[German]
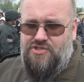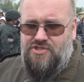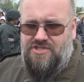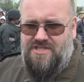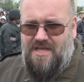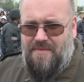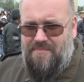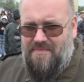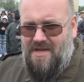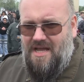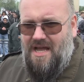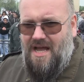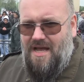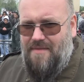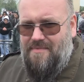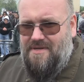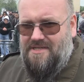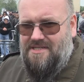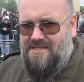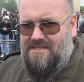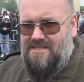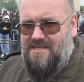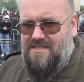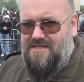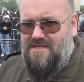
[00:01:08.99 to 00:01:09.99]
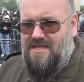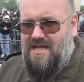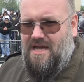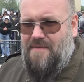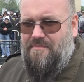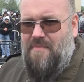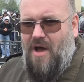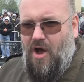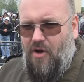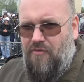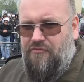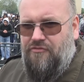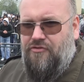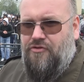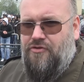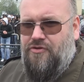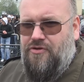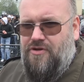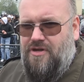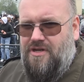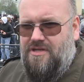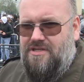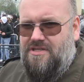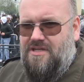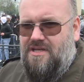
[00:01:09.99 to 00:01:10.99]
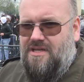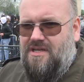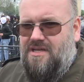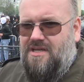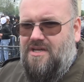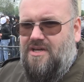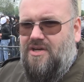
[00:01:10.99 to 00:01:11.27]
zusammengearbeitet hatte, haben aufgehört.